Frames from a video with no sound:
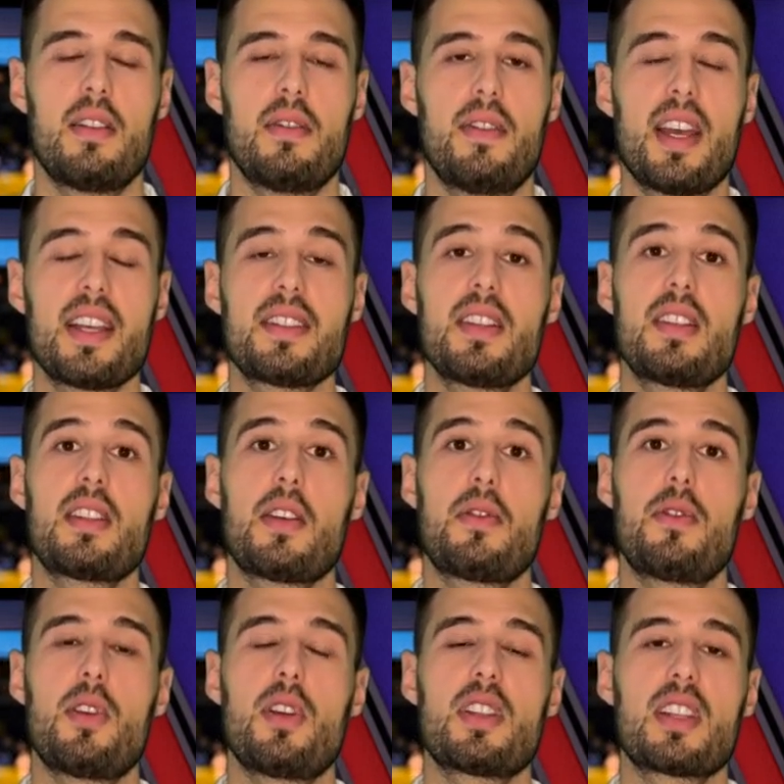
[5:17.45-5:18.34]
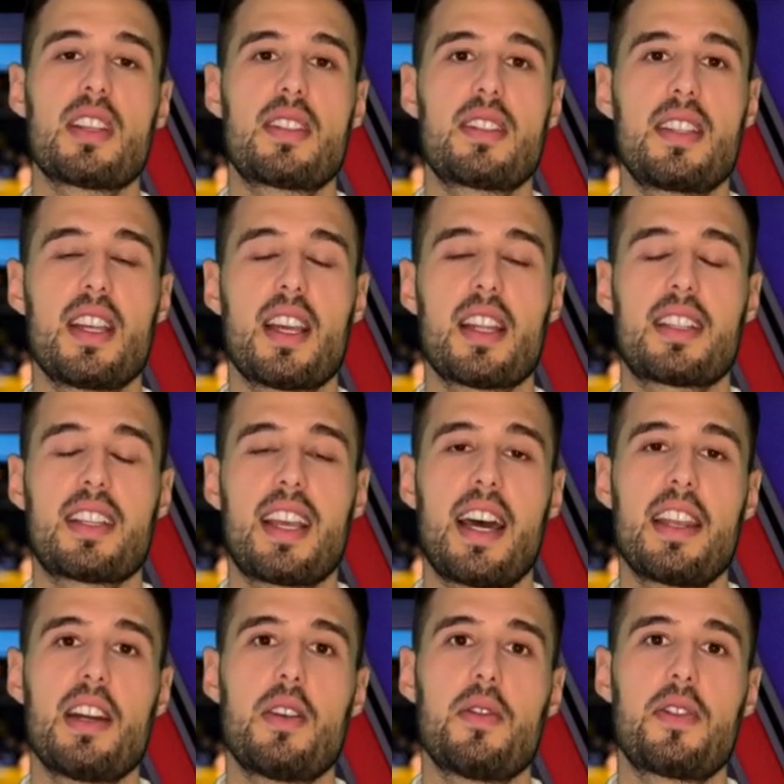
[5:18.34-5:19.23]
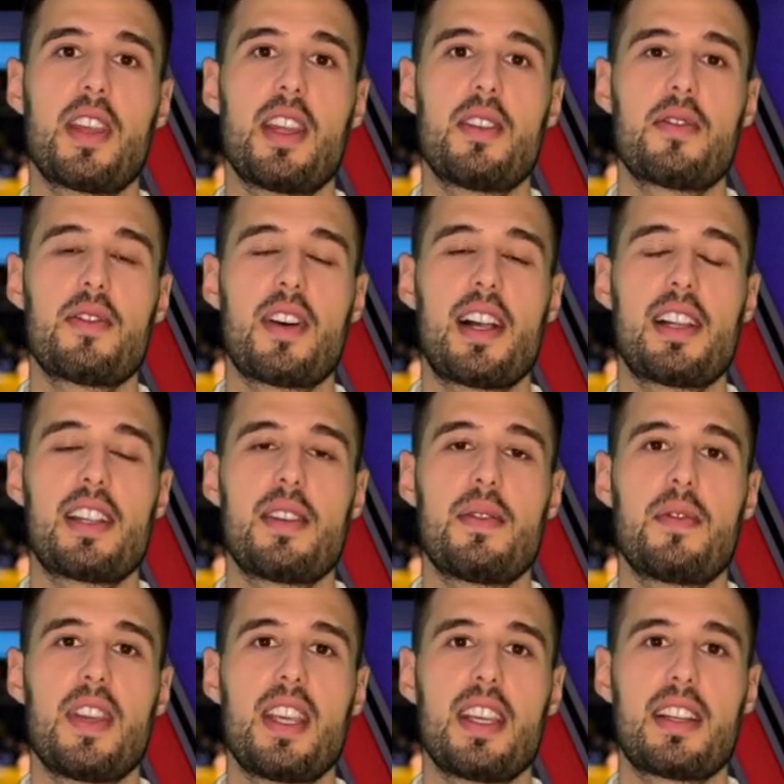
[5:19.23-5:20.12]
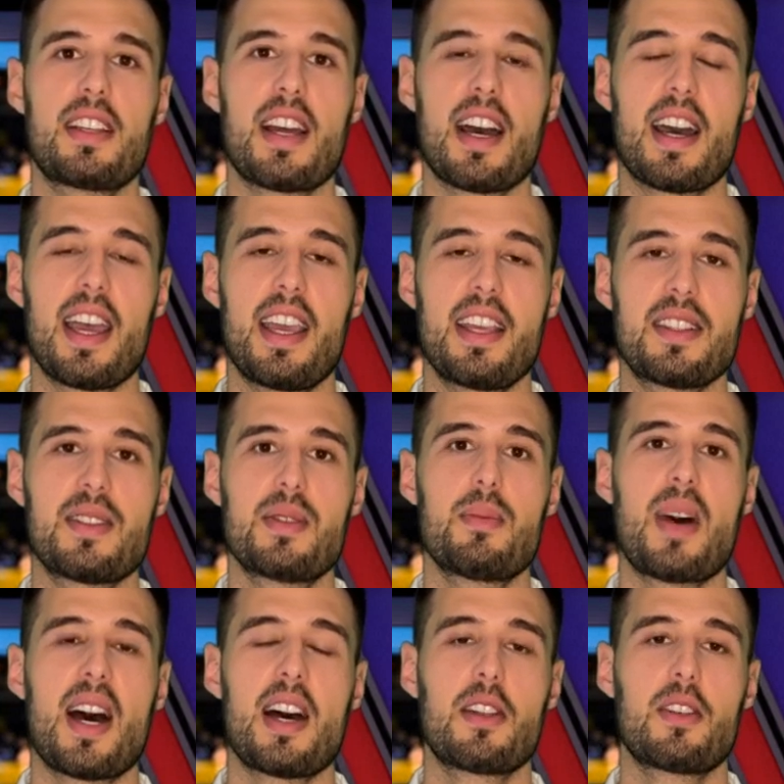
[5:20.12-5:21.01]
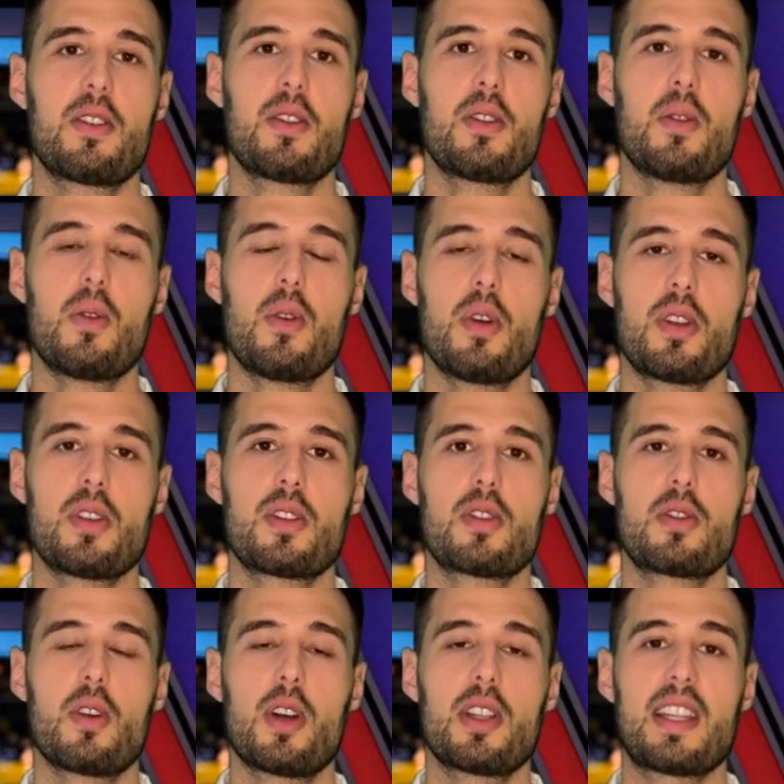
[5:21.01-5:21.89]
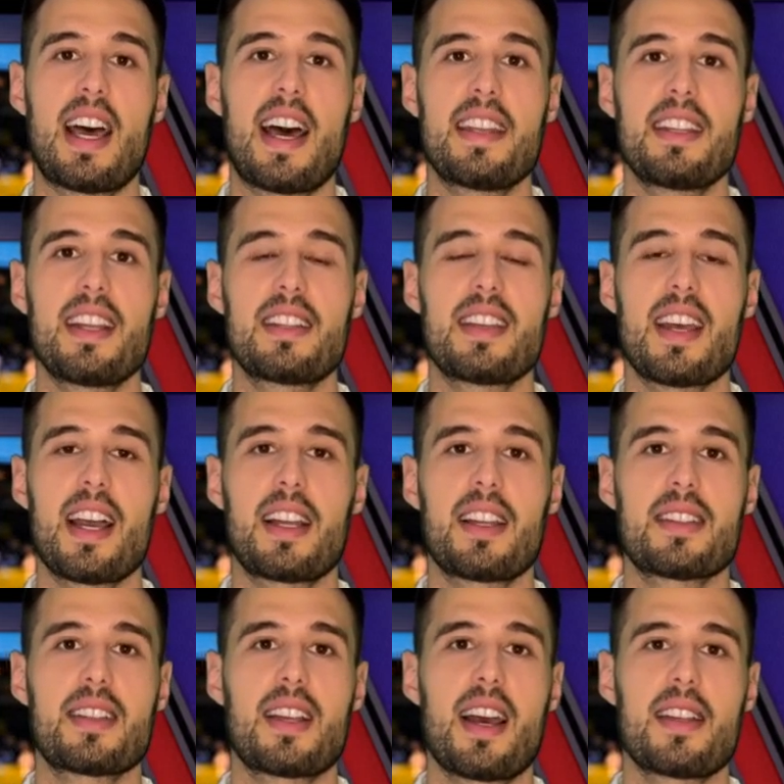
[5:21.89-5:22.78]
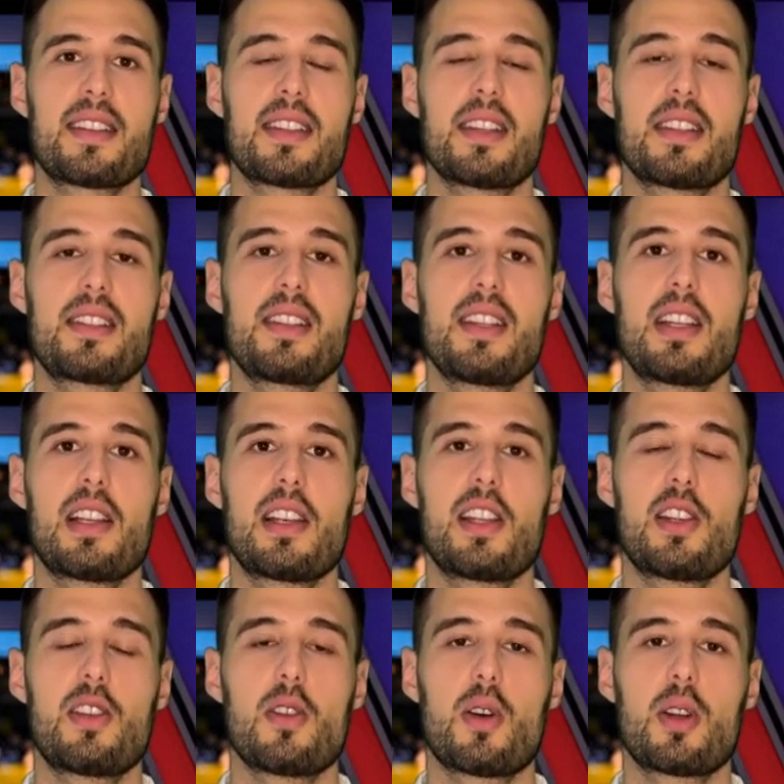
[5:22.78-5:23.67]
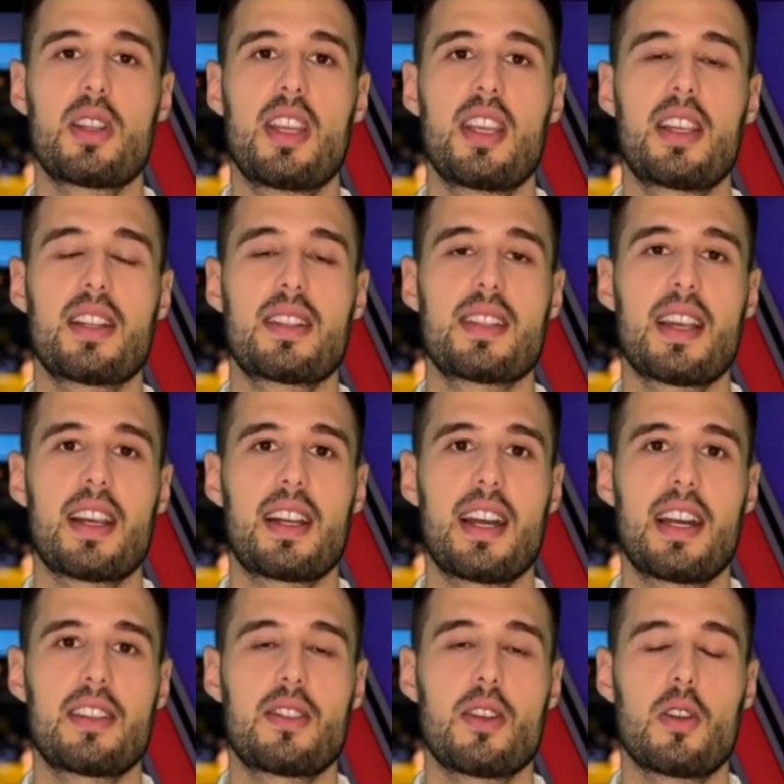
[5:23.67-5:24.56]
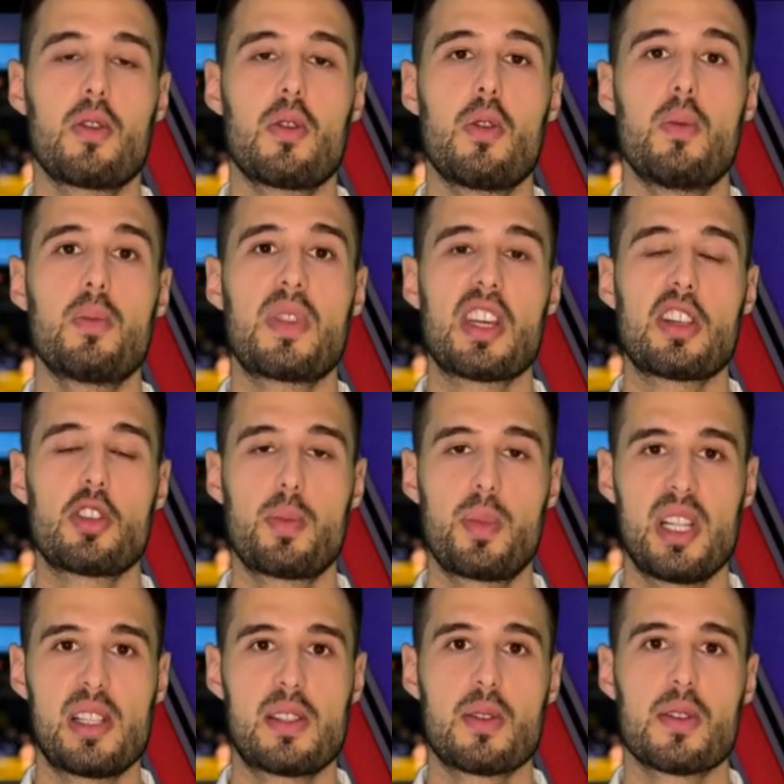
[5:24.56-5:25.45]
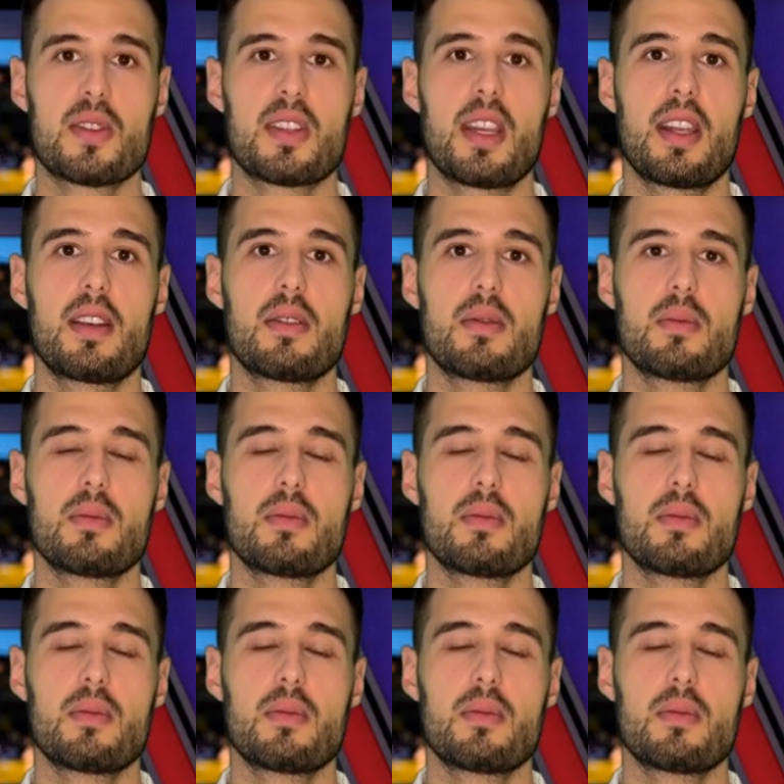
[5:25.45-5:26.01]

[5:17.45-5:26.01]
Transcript: Wer sich dafür interessiert, kann auf jeden Fall den Weg nach Essen machen und dort an der Tageskasse sicherlich noch Tickets ergattern, um das Spiel zu sehen.